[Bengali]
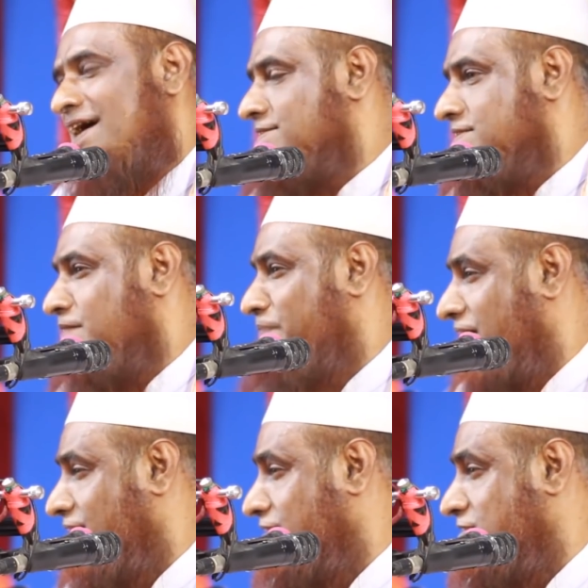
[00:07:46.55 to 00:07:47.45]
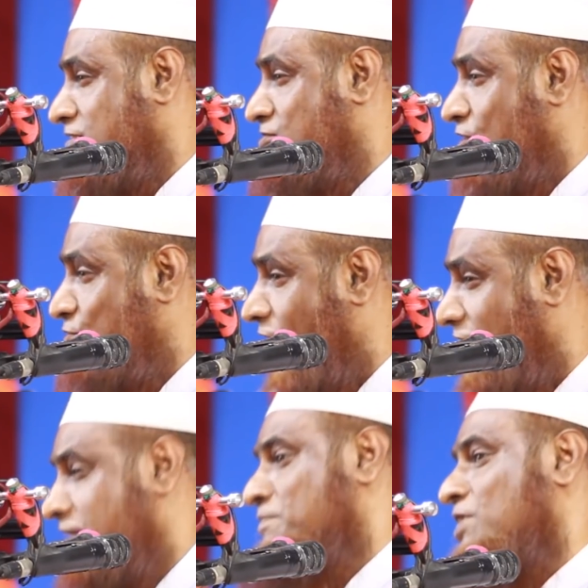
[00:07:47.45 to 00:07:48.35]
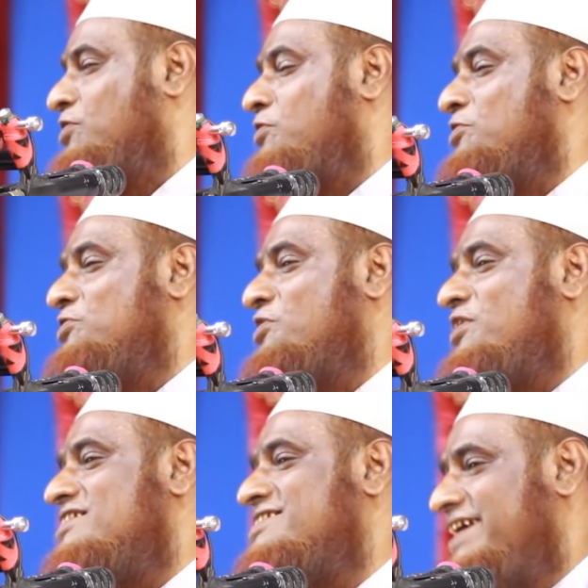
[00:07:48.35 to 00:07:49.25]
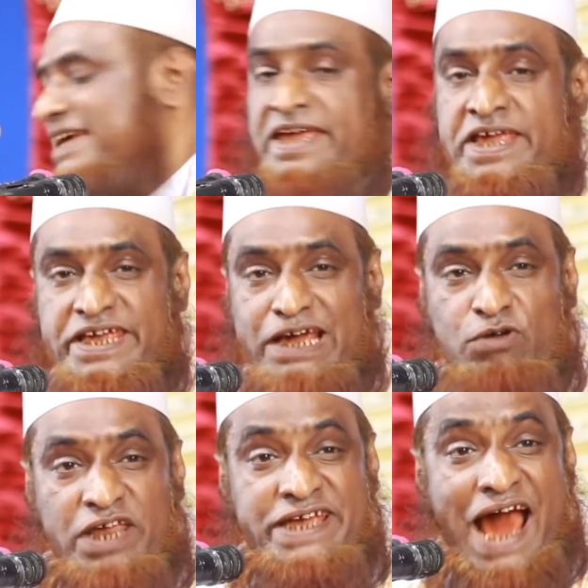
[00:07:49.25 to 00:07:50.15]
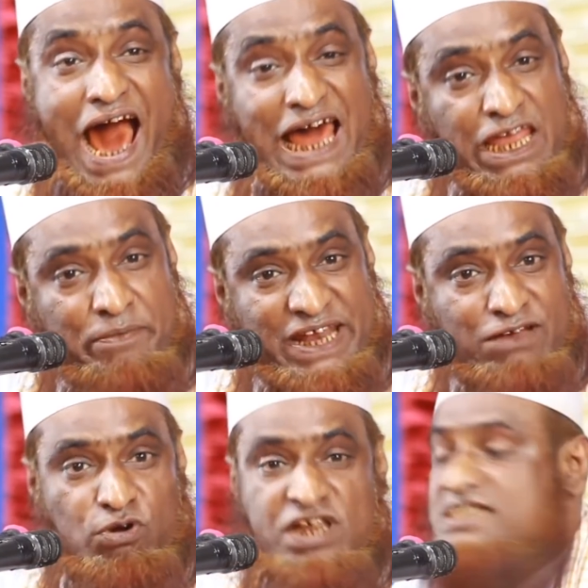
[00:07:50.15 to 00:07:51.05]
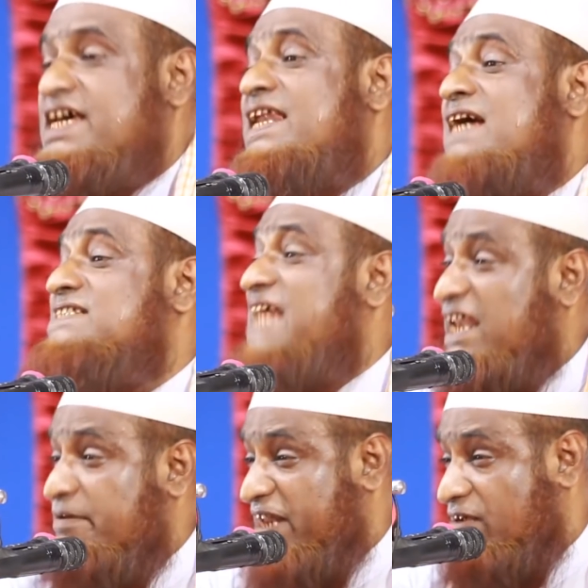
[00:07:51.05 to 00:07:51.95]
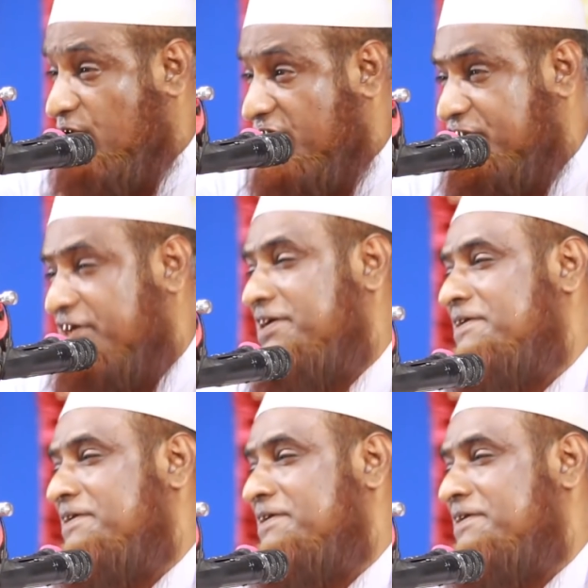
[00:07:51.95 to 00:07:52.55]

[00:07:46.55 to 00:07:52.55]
আজকে বাংলাদেশের যত আলিমকে তদন্ত করেছে এগুলোকে আলিমেরা করেছে না জালেমেরা করেছে